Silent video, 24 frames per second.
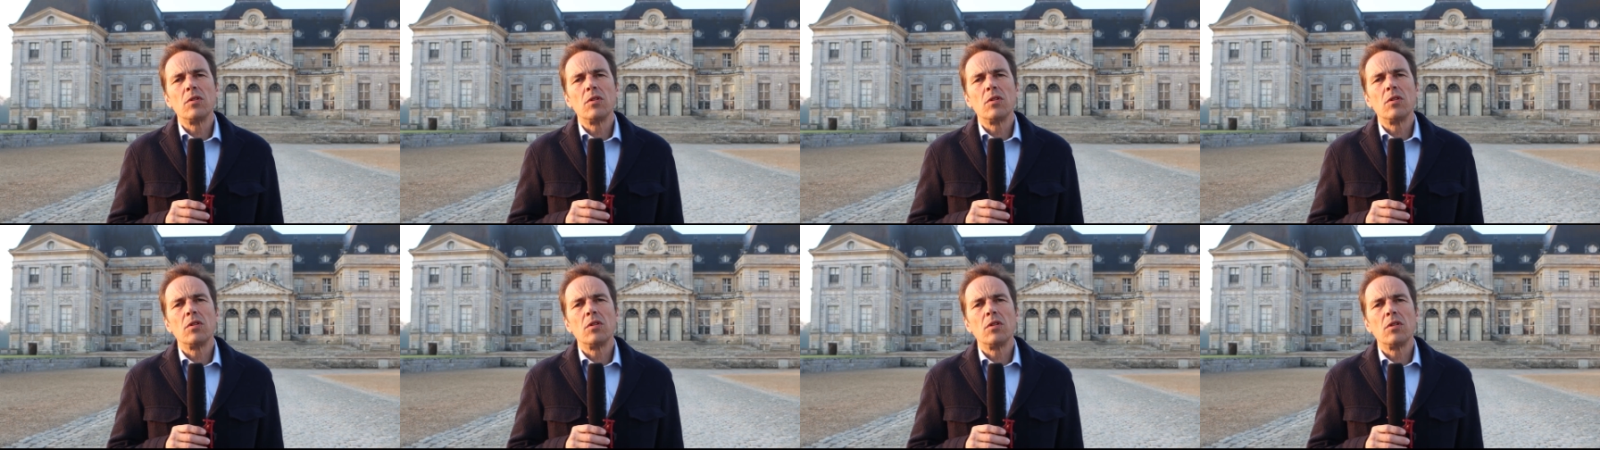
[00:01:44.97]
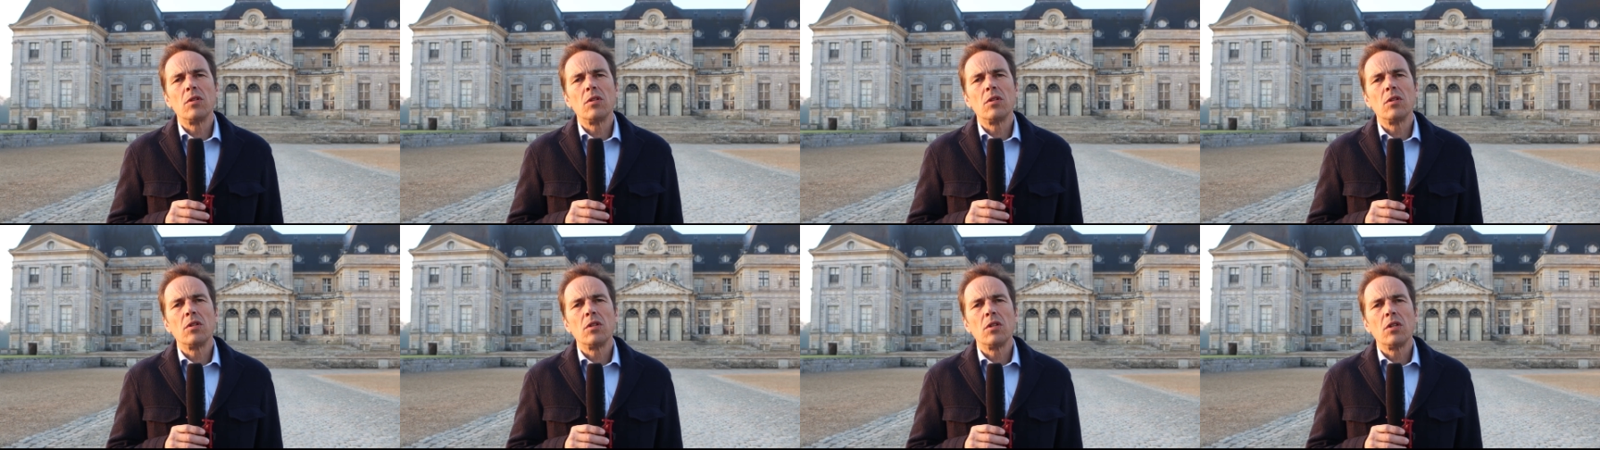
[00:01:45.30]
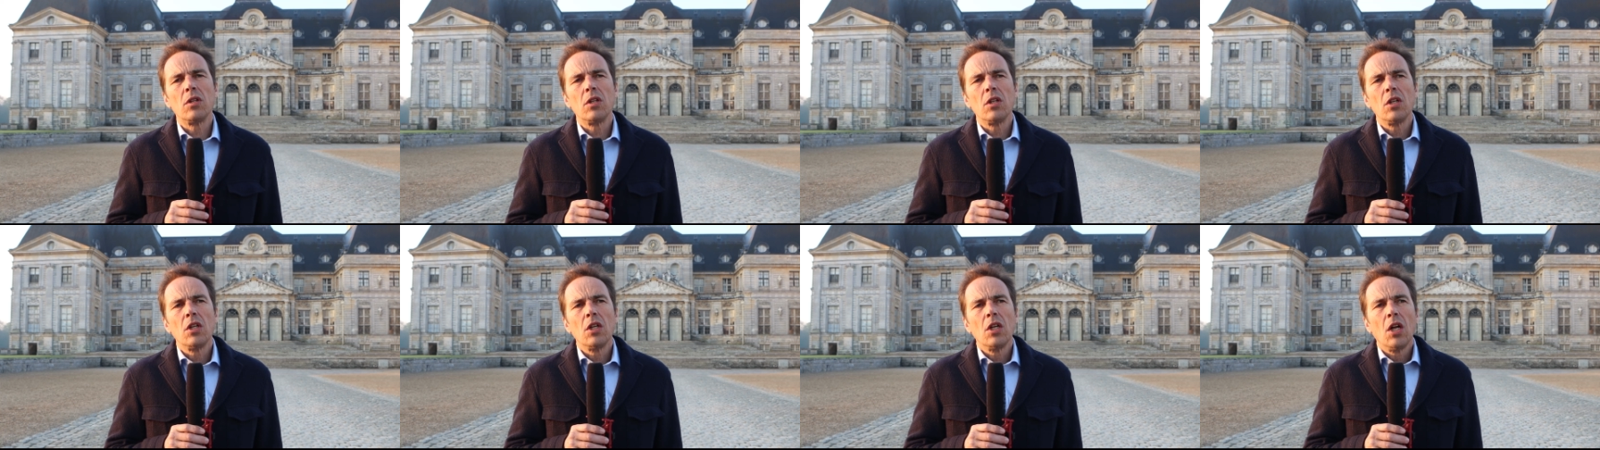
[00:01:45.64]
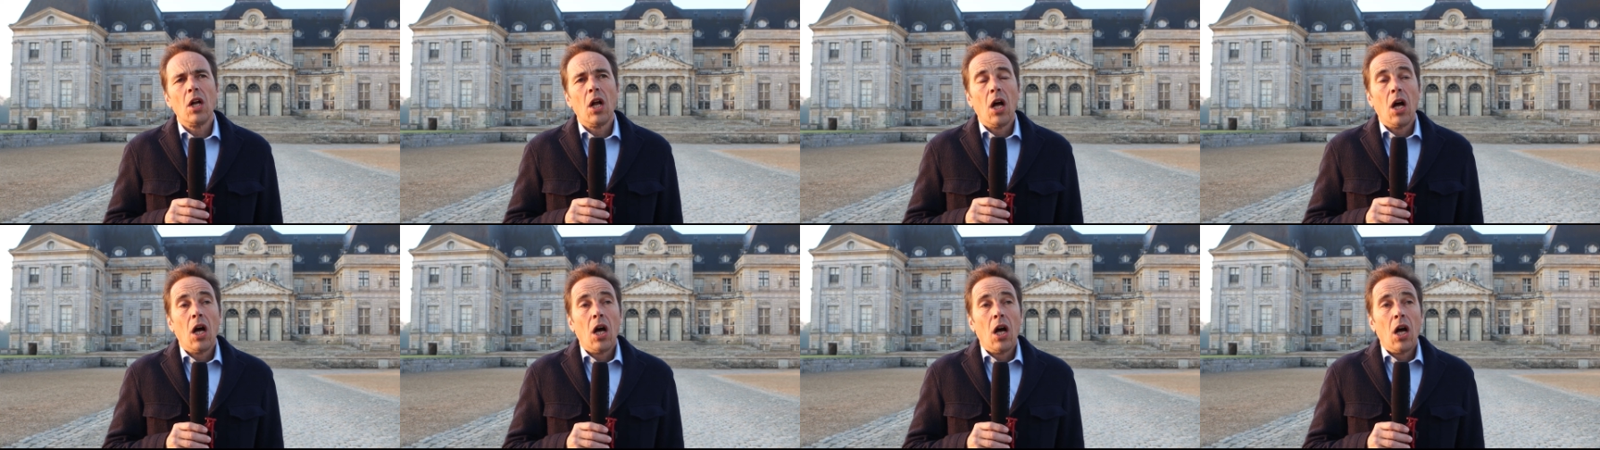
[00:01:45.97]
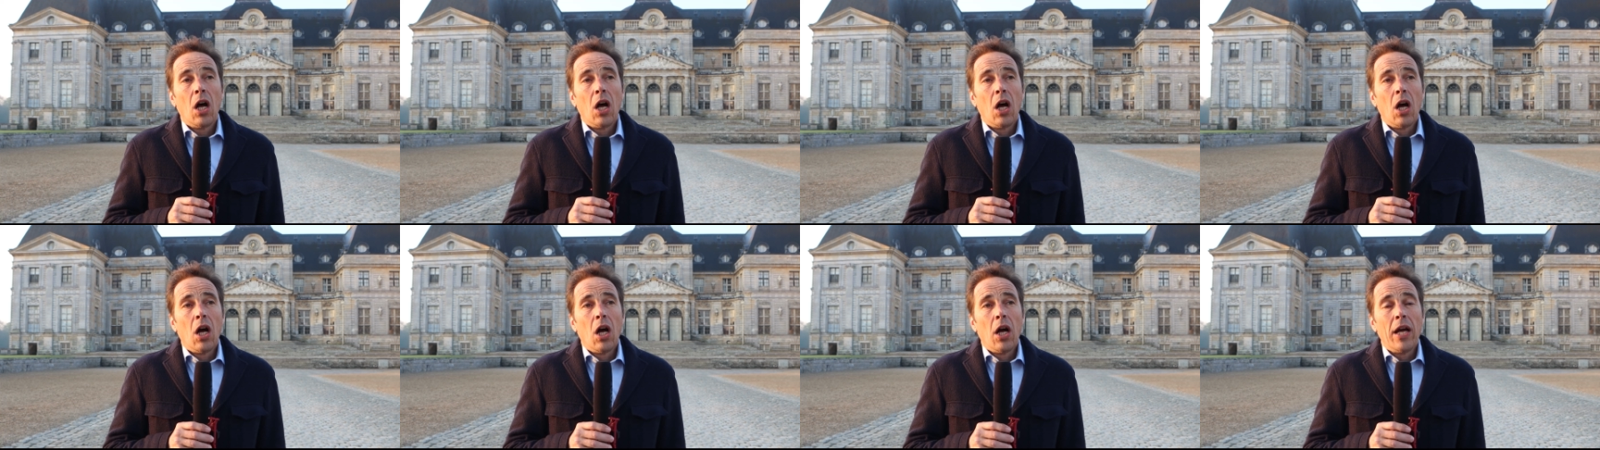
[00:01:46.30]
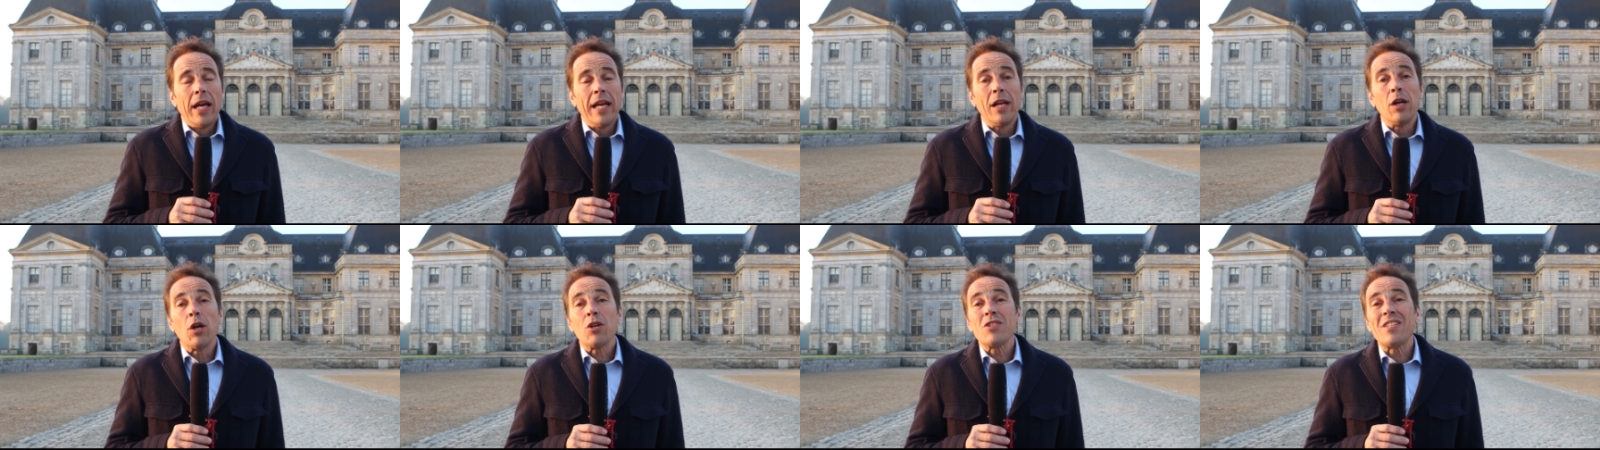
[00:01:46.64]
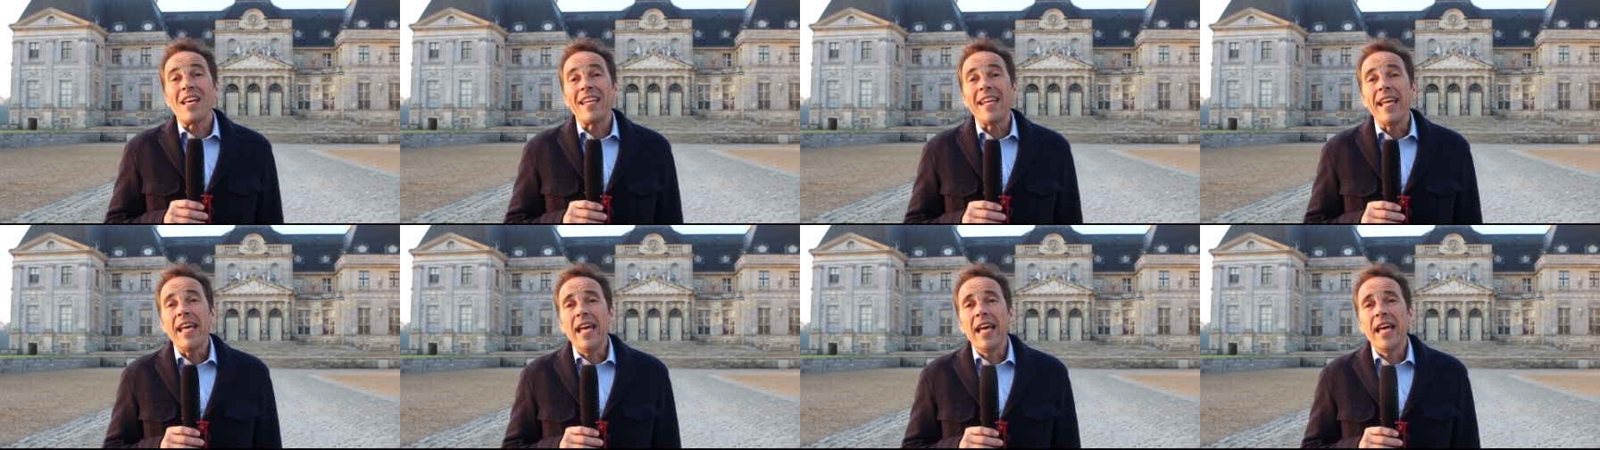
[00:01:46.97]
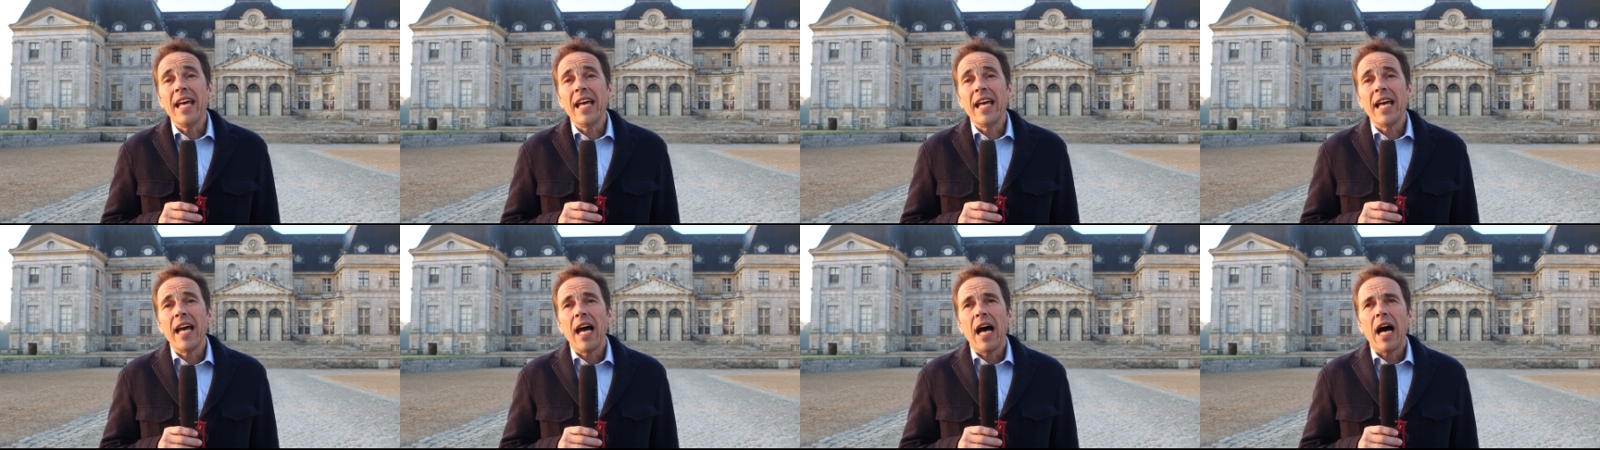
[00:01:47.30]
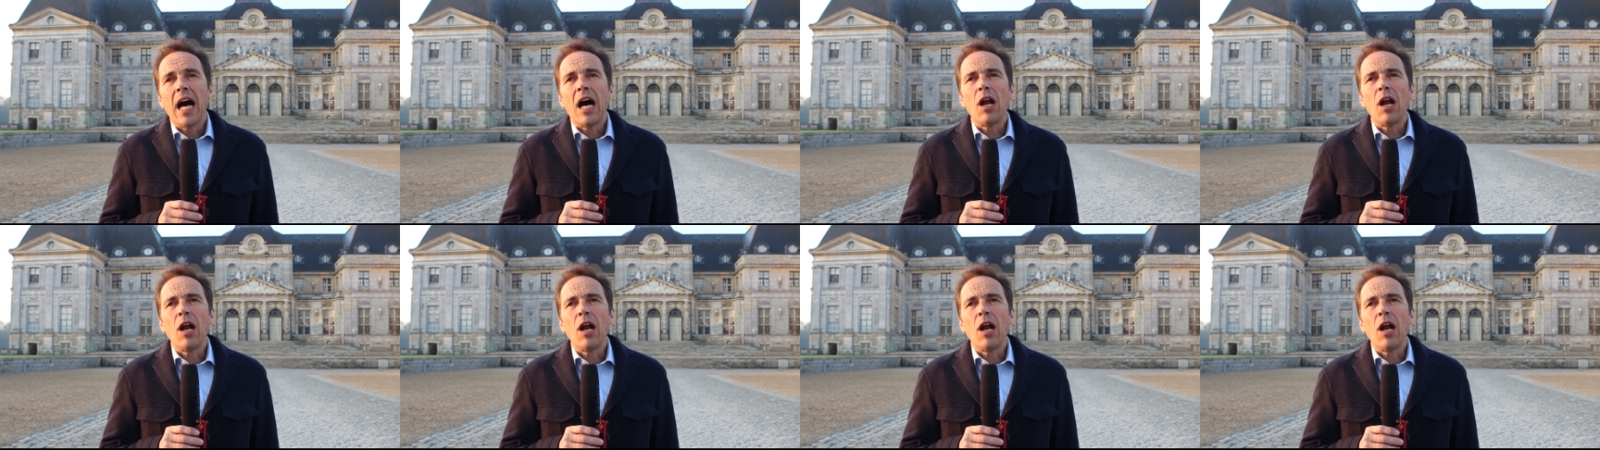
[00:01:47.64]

années Et leurs années Ouais.